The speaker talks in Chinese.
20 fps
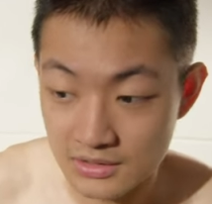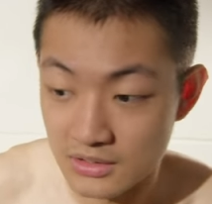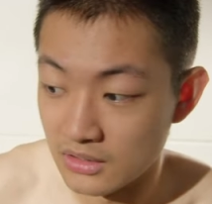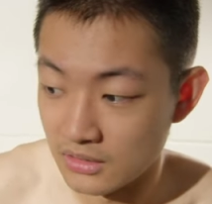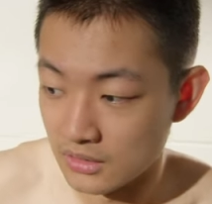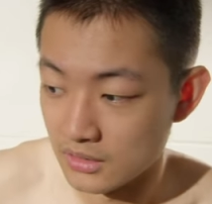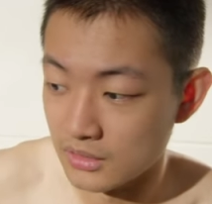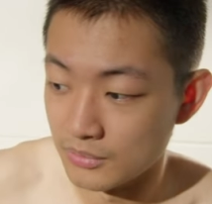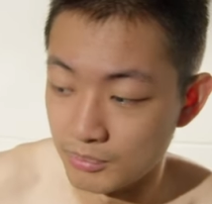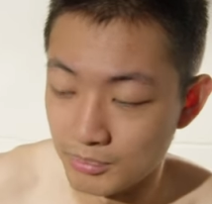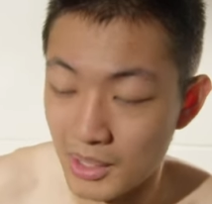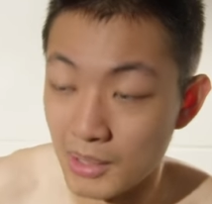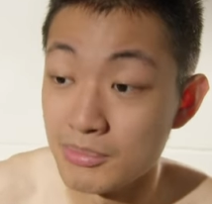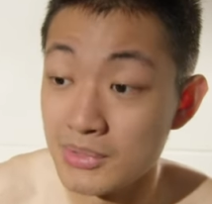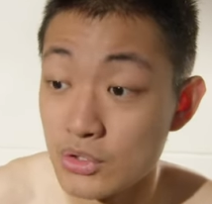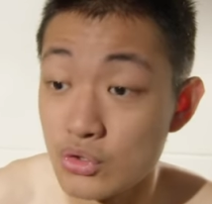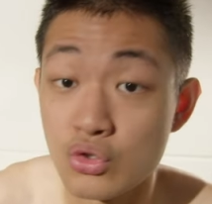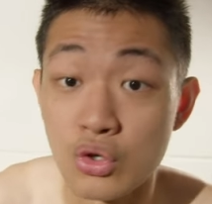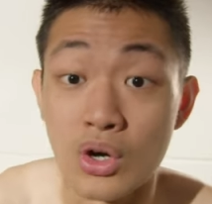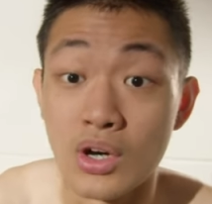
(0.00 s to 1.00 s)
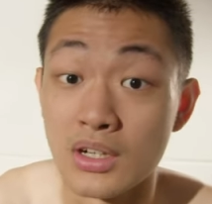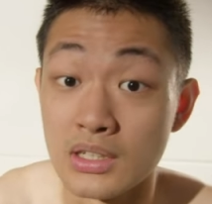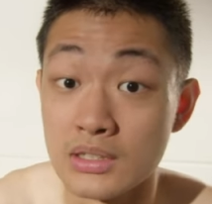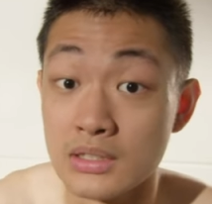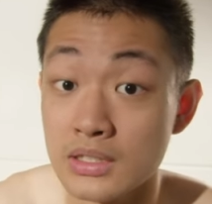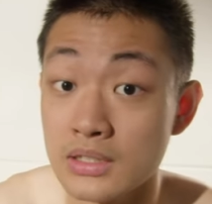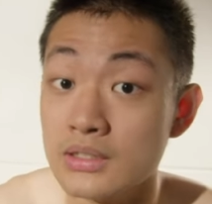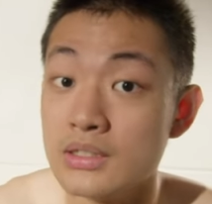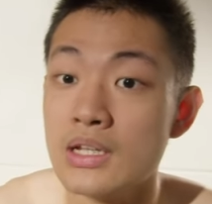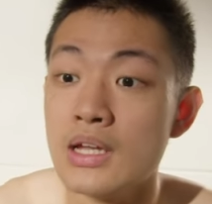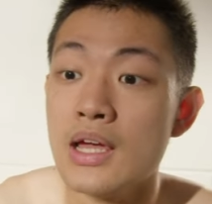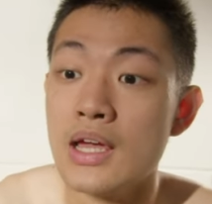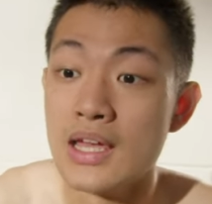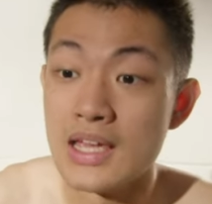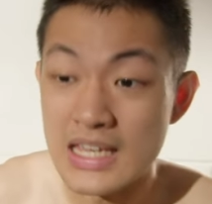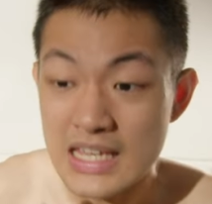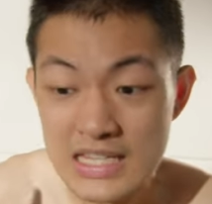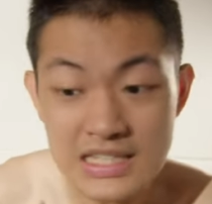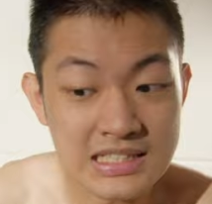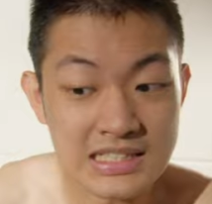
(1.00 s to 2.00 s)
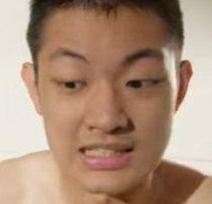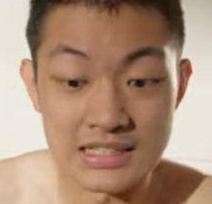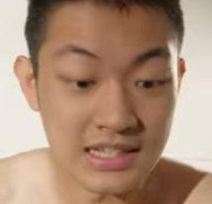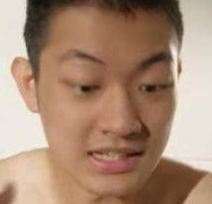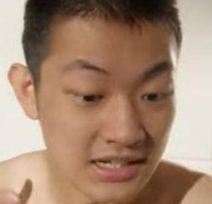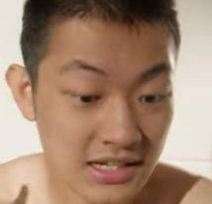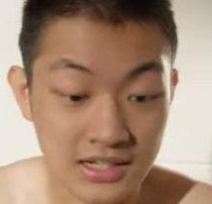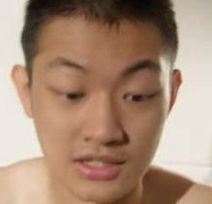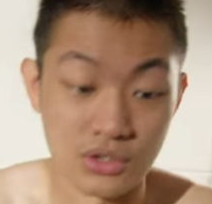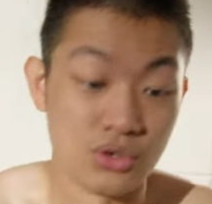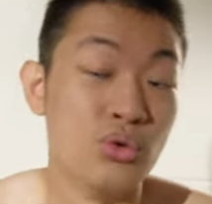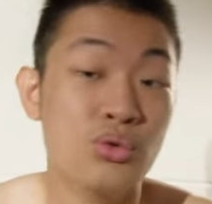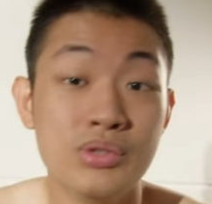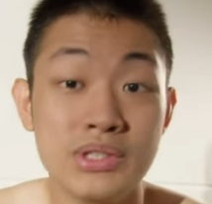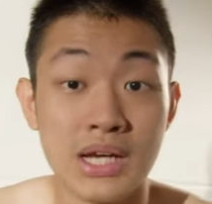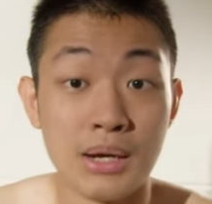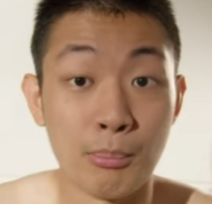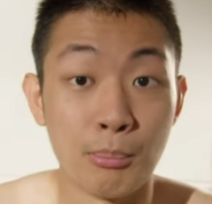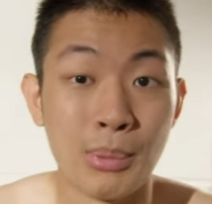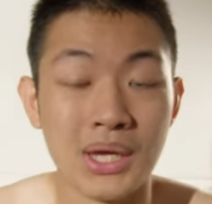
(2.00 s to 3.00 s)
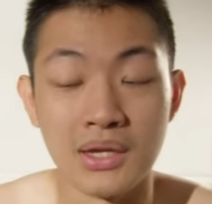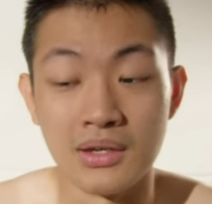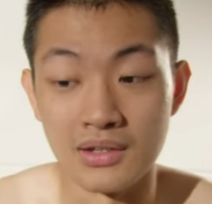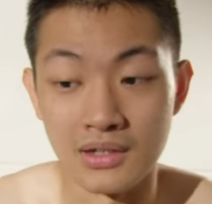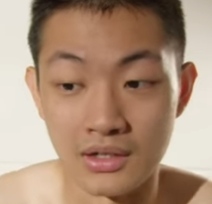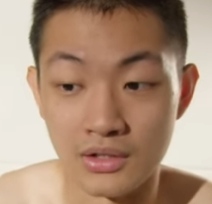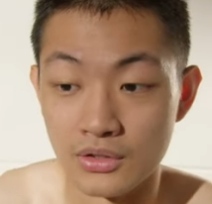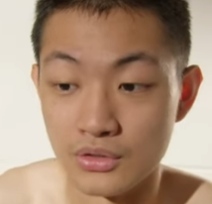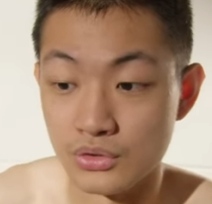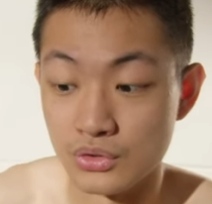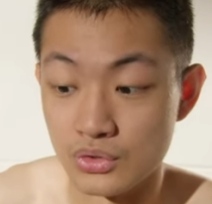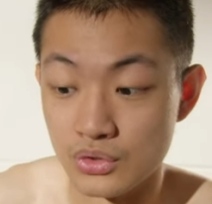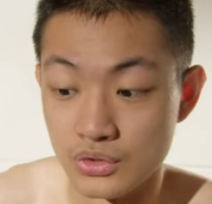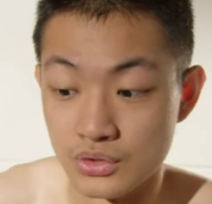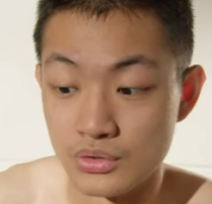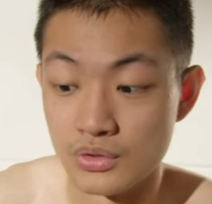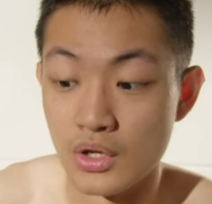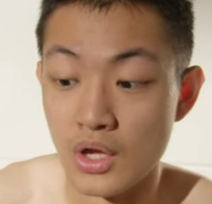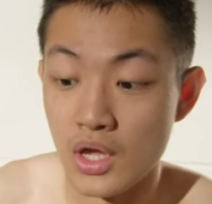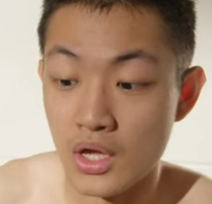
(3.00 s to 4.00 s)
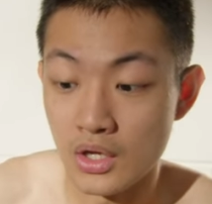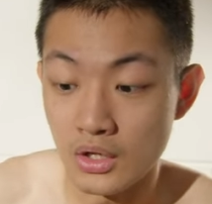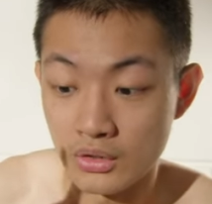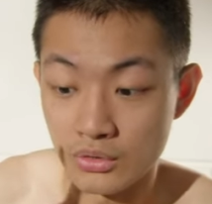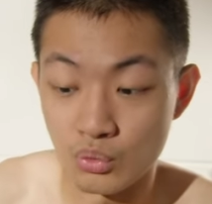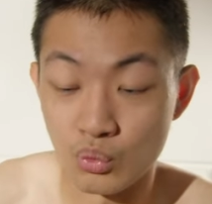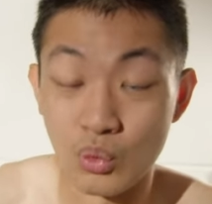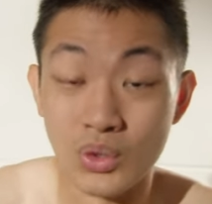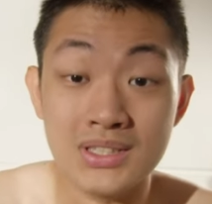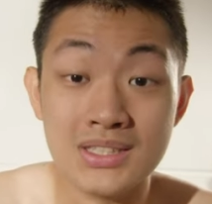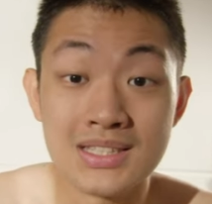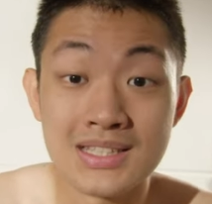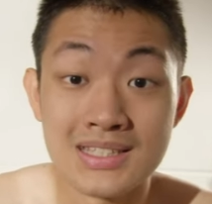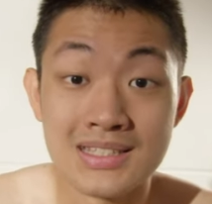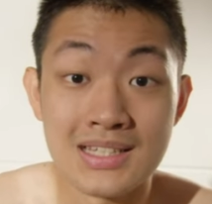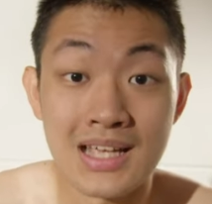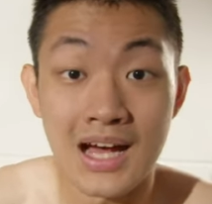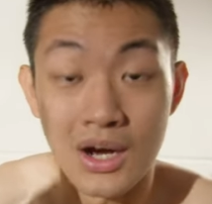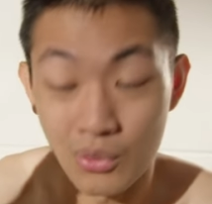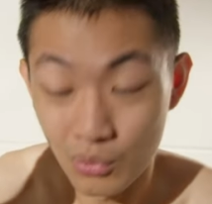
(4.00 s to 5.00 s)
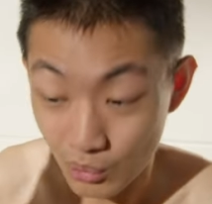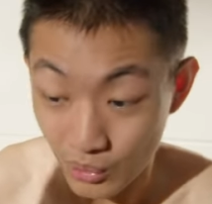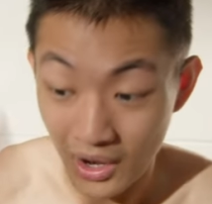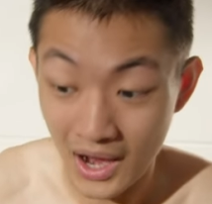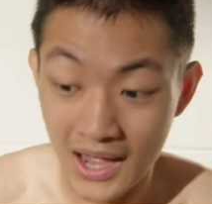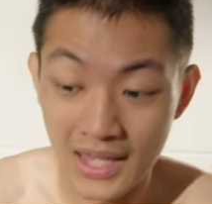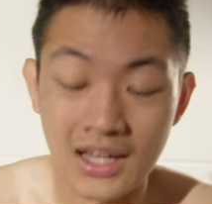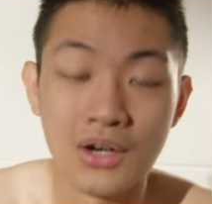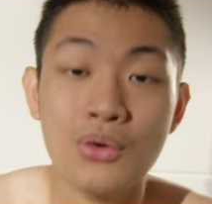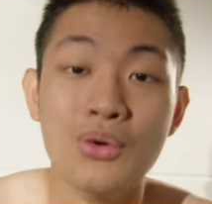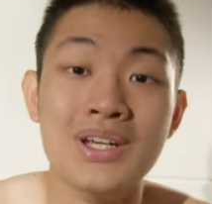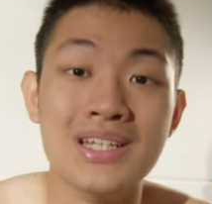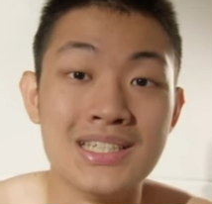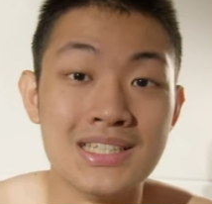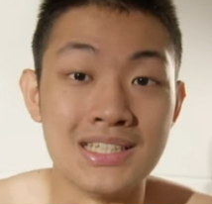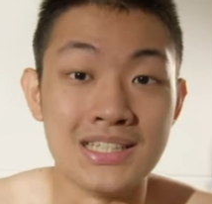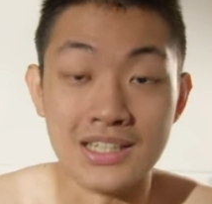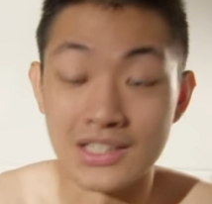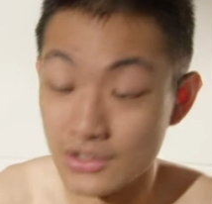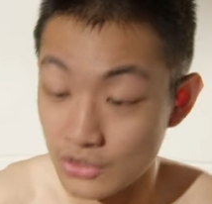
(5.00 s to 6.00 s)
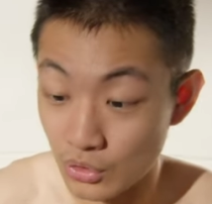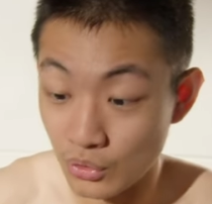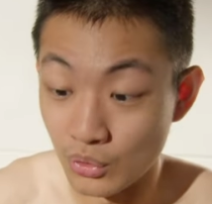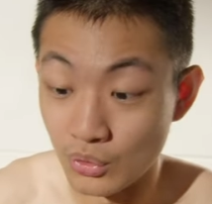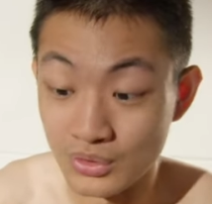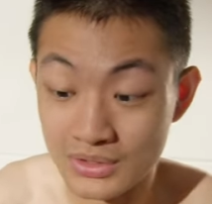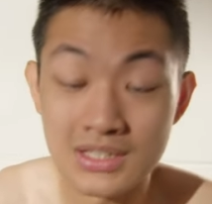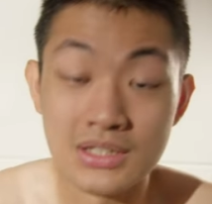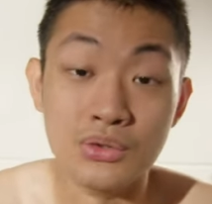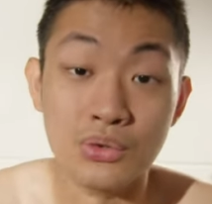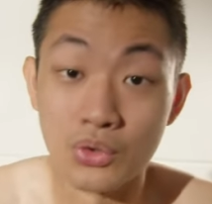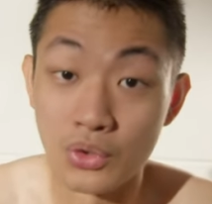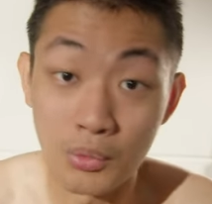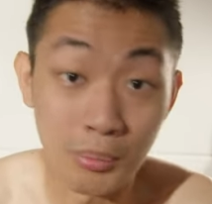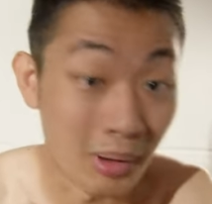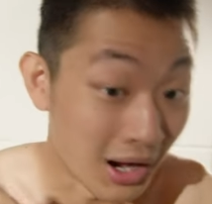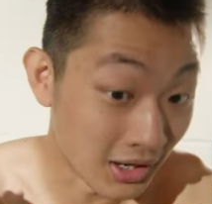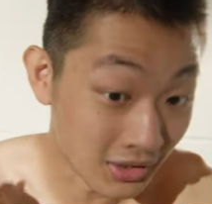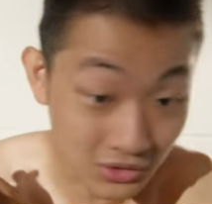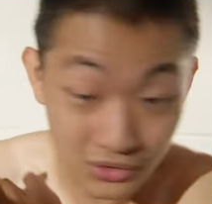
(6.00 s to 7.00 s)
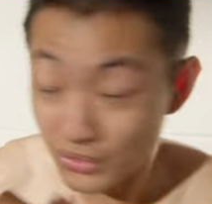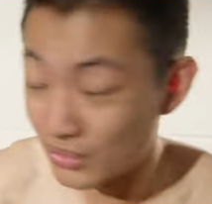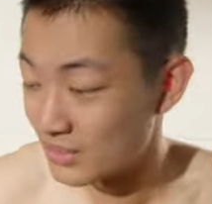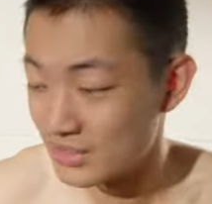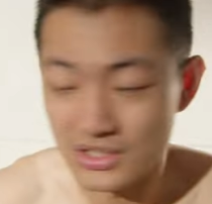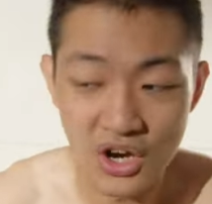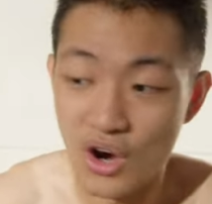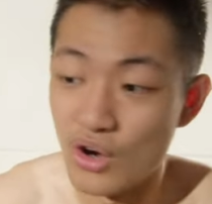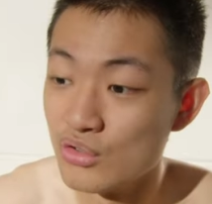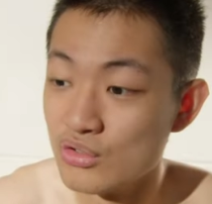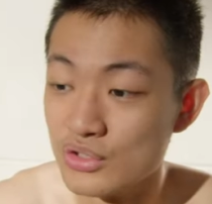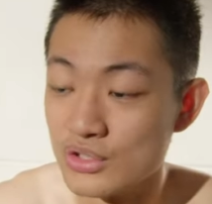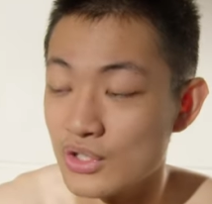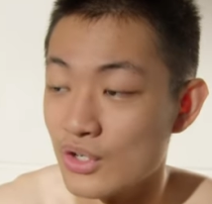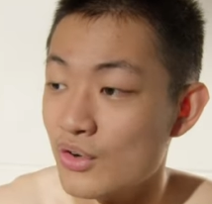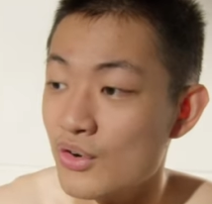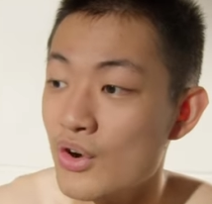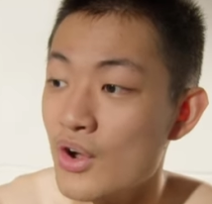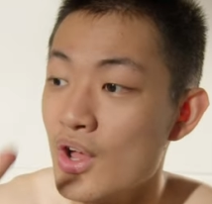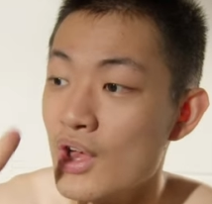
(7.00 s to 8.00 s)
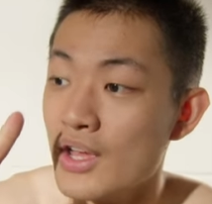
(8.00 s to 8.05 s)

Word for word: 呃旁边床的人一起在那里互相背。然后就是文字啊，我还要会写国字，我都把它用的超熟。